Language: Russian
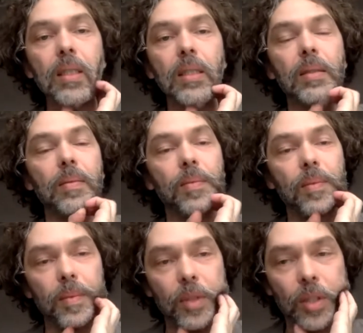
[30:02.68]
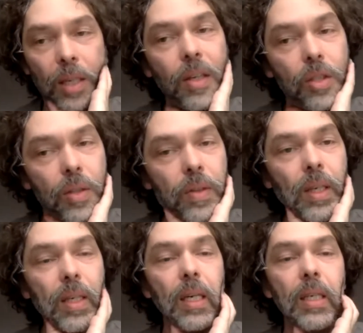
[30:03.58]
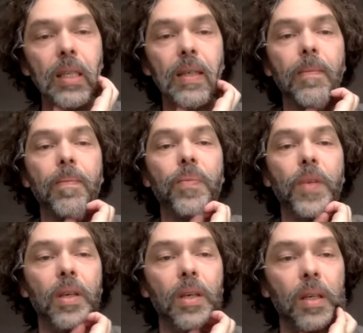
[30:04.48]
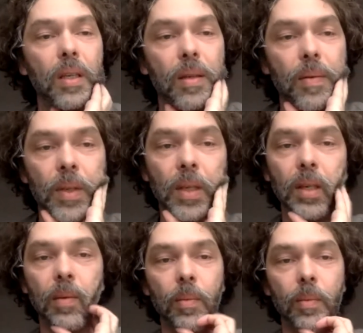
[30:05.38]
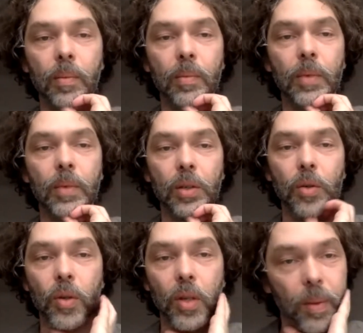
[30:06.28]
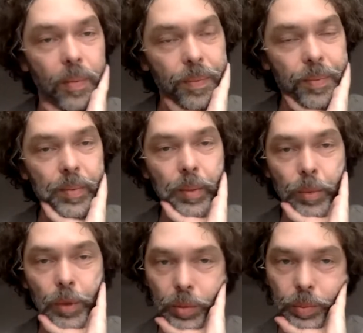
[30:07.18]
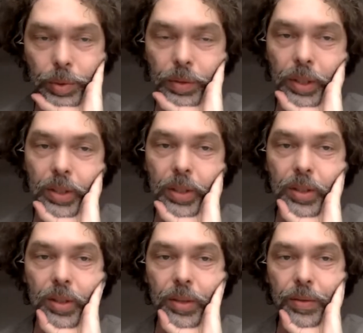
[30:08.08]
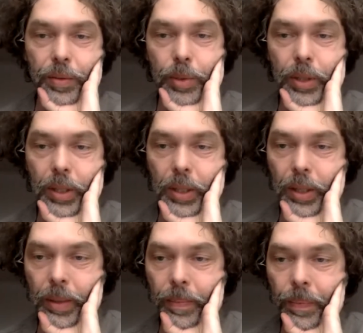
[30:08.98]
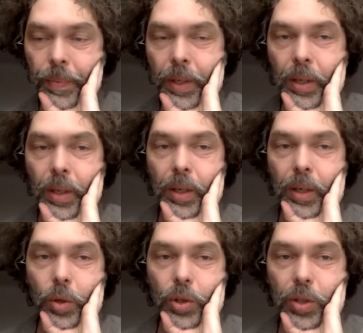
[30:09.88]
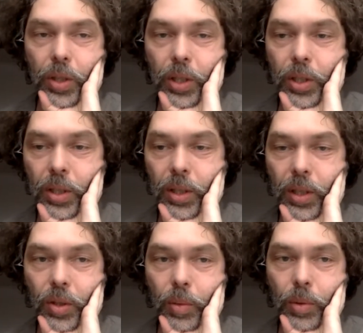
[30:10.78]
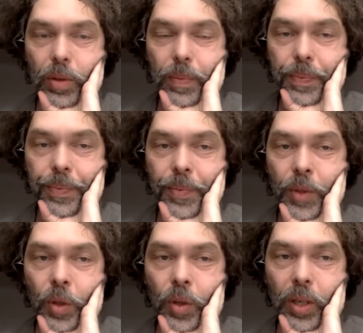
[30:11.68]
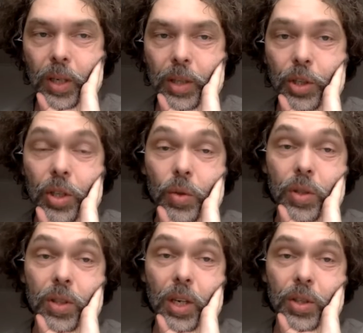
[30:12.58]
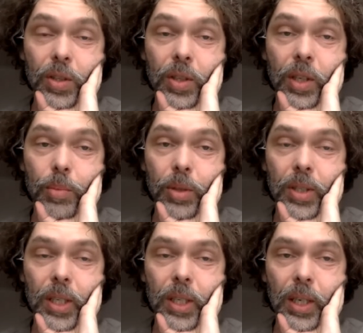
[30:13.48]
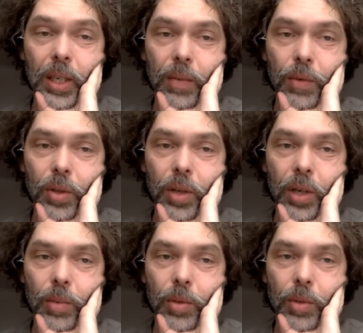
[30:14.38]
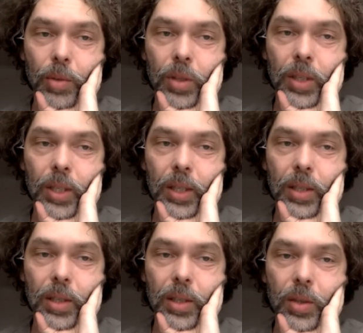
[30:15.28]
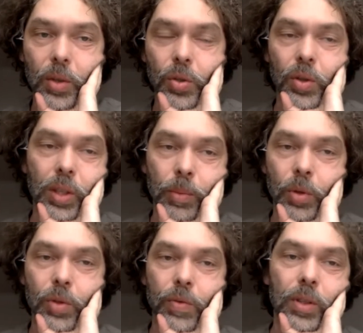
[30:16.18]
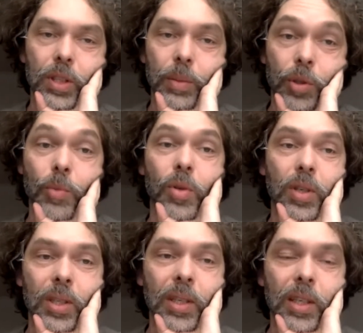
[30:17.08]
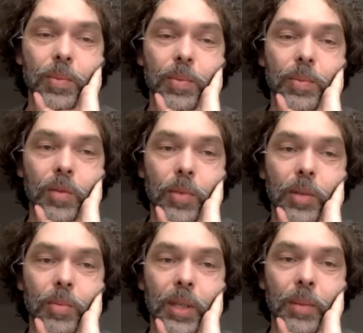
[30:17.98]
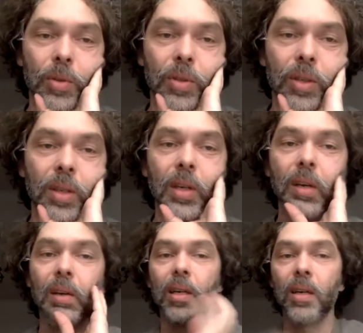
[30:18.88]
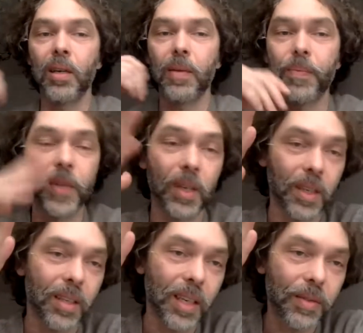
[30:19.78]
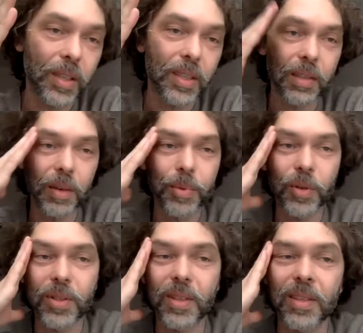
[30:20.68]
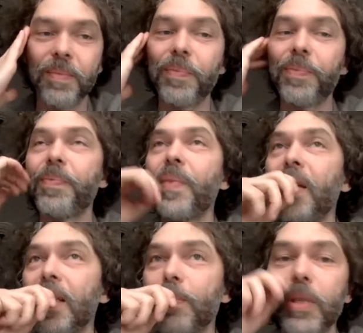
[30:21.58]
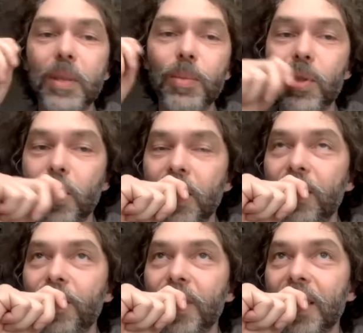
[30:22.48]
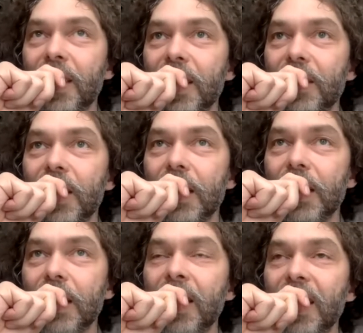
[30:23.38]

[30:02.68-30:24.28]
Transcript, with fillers: э, человечество на грани, и, и легко мы можем превратиться в батарейки. Очень страшно должно быть. Но, как, точнее, очень страшно сидеть без дела, а вот как бы что-то делать, это то, что ты можешь внести. Почему красота спасет мир? Потому что, э, да, я не ответил на вопрос, -то. спасибо, что задал себя.